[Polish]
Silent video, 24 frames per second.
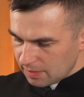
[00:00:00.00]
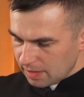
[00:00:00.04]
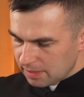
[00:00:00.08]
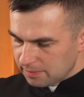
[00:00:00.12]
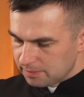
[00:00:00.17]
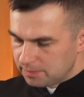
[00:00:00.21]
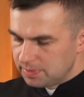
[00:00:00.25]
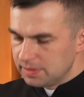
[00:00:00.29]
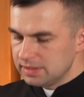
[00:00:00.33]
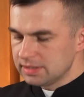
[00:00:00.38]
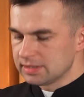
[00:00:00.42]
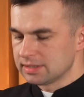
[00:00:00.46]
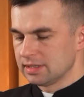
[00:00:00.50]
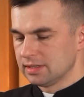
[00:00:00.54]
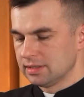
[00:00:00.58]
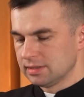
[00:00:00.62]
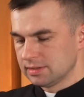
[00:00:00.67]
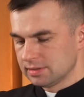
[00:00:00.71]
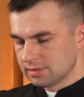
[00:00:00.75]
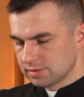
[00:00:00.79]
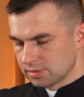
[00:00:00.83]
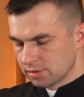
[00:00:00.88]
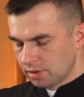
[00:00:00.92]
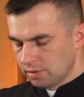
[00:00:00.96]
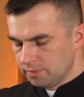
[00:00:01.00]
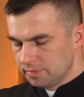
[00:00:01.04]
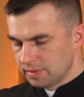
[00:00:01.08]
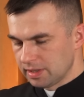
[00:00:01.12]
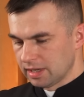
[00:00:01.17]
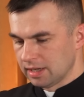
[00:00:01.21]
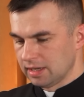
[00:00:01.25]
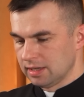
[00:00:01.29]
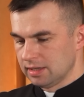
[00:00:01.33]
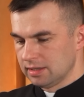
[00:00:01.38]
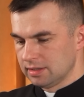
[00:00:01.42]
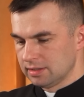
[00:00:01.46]
byt
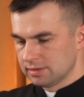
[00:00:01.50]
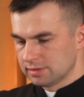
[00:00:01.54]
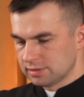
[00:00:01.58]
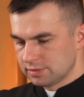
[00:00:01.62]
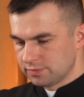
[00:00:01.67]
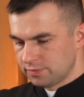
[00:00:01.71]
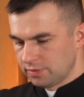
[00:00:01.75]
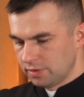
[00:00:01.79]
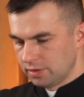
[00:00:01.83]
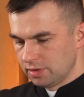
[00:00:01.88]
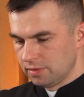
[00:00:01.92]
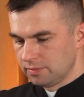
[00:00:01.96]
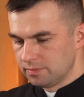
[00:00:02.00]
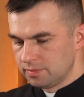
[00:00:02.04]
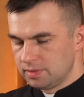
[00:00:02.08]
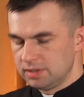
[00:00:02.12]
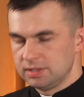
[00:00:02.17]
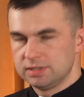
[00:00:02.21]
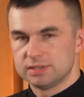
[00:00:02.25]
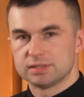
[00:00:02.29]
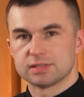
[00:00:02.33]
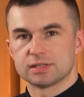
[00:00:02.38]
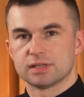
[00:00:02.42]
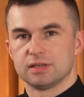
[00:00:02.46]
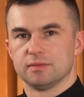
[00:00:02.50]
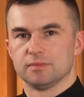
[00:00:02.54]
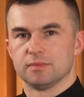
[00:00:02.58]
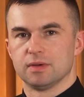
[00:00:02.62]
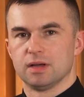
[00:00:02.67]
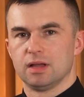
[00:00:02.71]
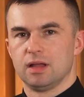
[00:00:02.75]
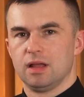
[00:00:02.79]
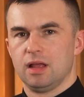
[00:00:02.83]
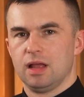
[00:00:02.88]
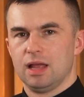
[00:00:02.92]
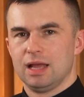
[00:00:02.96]
sobie, swoim bliskim.
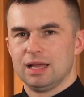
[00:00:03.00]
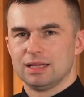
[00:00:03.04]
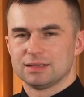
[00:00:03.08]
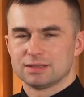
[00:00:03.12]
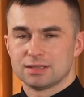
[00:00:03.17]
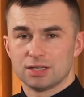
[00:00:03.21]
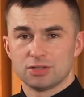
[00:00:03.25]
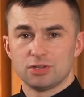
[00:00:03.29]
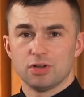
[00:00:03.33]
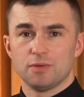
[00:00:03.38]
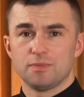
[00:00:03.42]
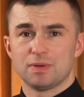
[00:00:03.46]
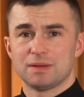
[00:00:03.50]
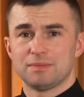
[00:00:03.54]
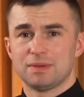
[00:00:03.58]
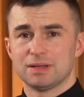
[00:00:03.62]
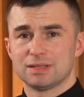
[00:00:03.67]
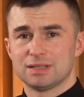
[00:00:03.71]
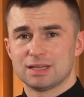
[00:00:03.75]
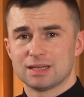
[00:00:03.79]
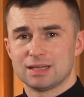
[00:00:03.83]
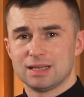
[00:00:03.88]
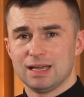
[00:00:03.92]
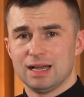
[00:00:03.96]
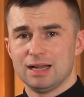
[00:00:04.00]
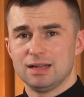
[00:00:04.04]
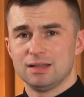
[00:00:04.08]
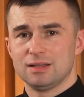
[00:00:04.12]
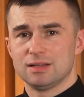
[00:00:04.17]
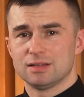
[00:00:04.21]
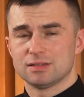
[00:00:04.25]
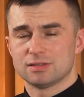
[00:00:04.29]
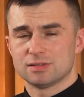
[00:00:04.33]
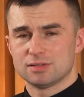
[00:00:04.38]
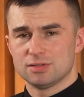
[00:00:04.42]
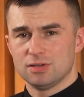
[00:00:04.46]
Te dobra
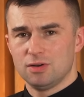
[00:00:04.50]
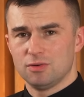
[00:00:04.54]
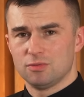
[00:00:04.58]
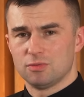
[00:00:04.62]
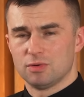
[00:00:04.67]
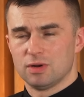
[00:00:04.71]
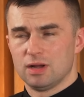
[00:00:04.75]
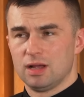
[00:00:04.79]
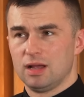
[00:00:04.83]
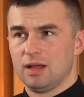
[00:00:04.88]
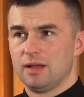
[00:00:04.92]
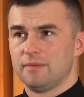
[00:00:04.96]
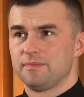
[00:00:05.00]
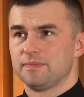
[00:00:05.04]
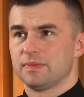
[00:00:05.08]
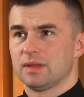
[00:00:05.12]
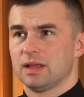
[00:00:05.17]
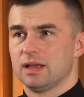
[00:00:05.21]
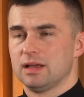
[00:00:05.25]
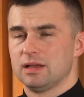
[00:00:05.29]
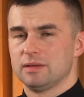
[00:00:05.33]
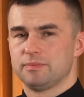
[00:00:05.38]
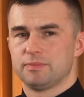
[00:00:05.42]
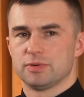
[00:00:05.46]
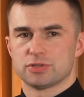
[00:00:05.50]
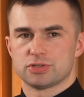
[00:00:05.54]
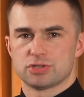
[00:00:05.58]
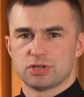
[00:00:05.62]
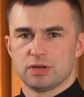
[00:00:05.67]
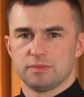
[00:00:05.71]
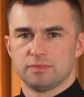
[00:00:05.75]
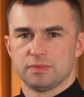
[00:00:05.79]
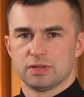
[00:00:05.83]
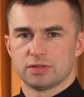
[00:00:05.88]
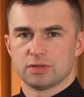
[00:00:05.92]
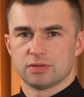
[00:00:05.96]
materialne są e,
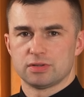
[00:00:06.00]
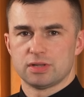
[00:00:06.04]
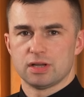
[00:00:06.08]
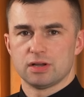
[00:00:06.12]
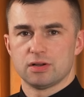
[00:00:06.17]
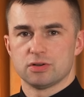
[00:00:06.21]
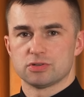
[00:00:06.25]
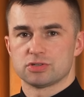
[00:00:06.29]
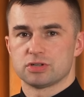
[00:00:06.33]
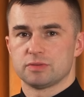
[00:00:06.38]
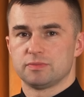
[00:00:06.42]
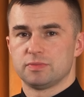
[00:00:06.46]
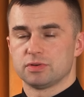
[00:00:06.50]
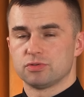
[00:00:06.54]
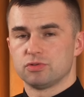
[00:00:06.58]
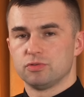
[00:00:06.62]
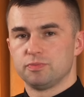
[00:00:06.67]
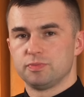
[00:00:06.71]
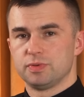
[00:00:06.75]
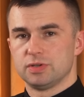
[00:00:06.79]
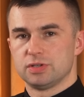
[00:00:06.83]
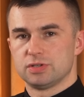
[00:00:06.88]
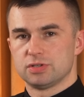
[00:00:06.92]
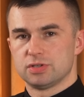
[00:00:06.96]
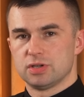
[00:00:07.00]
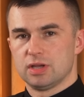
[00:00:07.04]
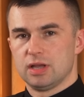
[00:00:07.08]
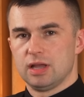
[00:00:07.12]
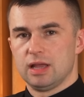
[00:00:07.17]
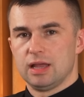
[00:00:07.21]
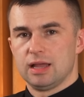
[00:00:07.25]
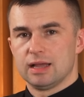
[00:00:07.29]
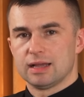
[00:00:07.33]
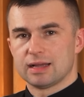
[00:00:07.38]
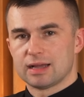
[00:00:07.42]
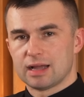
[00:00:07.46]
potrzebne do tego, żeby kupić
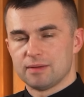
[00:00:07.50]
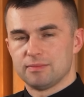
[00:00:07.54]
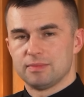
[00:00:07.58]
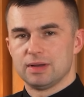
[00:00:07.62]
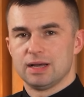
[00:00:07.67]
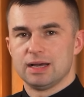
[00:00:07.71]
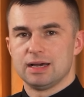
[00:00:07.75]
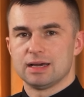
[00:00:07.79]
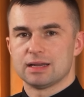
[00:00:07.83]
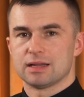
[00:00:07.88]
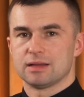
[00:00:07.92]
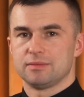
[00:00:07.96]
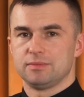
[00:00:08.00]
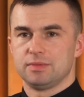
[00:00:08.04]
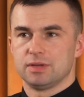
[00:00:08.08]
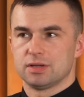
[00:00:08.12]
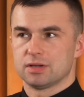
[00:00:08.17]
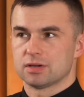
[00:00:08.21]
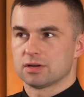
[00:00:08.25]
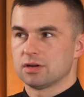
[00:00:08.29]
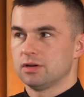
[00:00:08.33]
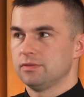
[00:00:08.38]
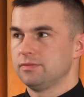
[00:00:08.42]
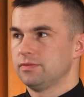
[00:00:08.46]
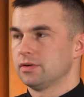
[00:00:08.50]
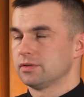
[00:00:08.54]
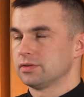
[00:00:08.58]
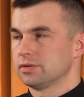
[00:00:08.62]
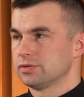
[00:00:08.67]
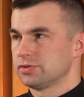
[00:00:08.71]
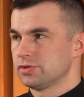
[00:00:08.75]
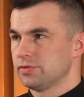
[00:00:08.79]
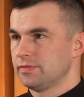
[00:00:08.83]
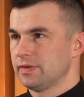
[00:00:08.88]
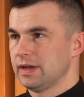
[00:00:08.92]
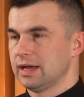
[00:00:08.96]
kamerę,
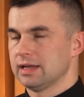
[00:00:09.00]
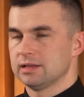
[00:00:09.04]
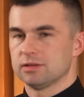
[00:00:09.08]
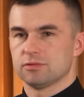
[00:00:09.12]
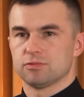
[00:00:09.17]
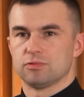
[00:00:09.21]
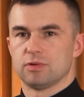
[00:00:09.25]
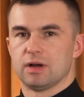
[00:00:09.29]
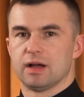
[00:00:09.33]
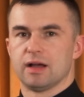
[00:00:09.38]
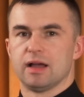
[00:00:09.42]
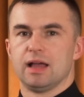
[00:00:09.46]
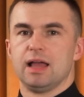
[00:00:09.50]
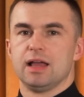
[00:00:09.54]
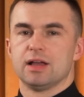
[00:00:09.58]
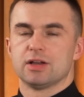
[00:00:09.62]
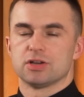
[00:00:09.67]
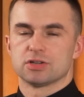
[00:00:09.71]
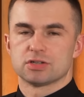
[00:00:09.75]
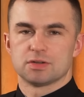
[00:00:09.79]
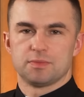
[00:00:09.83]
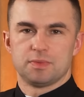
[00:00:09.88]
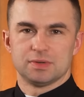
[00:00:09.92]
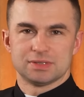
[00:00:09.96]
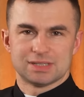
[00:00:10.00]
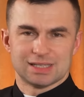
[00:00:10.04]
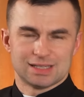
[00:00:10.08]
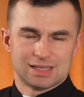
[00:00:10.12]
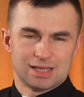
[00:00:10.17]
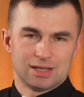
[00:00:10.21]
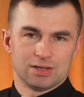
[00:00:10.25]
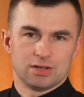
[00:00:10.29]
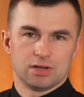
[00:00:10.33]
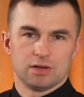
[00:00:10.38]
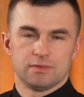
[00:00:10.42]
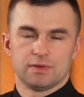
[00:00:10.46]
mikrofon, światła, żeby
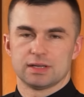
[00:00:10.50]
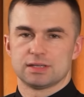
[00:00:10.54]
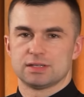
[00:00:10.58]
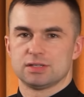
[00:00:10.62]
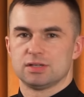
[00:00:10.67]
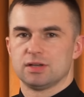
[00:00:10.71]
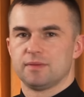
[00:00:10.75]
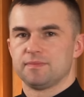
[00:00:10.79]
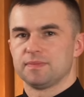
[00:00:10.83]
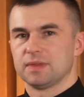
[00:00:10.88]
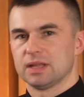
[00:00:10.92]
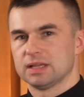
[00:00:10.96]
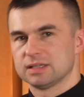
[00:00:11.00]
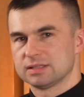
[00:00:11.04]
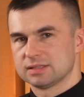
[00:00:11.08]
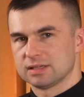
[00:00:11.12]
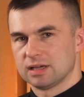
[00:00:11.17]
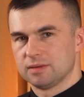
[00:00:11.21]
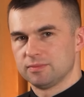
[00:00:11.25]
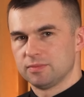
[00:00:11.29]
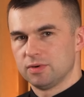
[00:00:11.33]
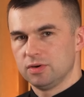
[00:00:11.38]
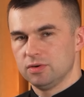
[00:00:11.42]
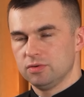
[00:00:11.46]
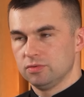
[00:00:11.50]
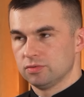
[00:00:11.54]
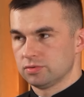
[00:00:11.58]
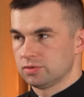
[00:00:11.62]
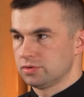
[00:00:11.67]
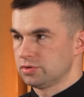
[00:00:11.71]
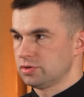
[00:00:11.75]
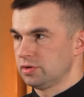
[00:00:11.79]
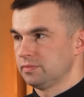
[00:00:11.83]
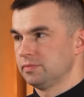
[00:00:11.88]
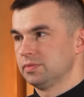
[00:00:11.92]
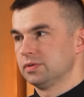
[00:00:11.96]
zatankować
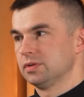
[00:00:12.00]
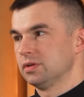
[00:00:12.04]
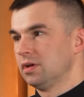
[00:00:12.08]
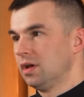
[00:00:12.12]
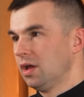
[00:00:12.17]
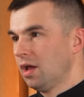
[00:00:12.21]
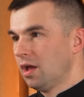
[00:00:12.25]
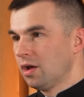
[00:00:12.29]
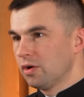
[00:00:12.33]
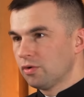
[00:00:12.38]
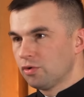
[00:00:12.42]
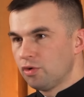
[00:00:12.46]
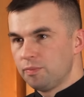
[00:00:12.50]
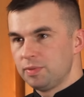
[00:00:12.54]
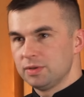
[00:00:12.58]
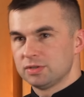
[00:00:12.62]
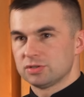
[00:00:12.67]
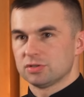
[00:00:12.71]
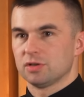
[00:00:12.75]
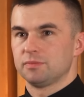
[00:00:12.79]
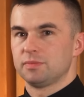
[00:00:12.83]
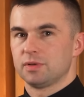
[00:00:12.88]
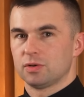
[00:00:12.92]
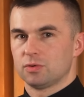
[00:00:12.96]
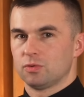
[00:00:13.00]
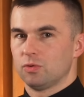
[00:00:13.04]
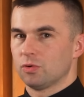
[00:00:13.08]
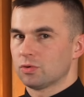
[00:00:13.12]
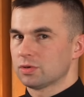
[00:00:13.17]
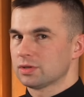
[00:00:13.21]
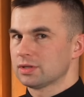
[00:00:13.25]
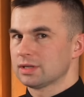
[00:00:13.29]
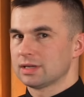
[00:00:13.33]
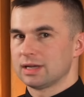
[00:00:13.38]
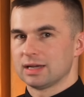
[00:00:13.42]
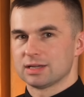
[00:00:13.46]
samochód, żeby kupić sobie
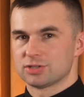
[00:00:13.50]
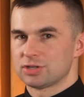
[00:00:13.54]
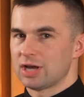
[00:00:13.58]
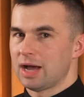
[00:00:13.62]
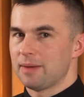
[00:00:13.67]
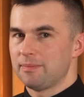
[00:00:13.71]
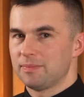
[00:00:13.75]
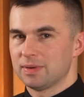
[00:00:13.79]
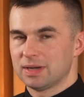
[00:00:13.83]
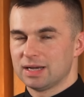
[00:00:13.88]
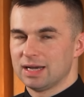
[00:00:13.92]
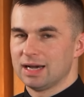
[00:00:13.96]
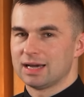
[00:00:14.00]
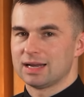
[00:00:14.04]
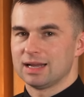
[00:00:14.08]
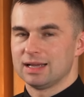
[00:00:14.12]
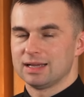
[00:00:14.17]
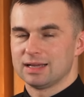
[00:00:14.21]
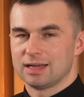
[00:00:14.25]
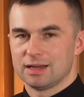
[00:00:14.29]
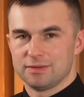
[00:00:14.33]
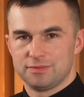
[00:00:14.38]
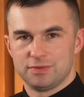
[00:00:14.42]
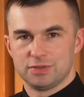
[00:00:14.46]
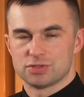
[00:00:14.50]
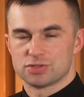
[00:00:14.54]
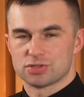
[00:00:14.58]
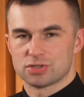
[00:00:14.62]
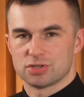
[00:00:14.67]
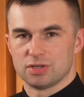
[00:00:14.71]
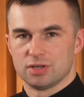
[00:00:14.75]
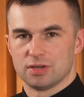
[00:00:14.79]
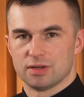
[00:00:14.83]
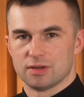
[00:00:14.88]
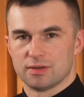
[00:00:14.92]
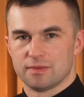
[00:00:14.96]
kurtkę, czapkę,
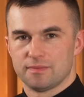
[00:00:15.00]
rękawiczki.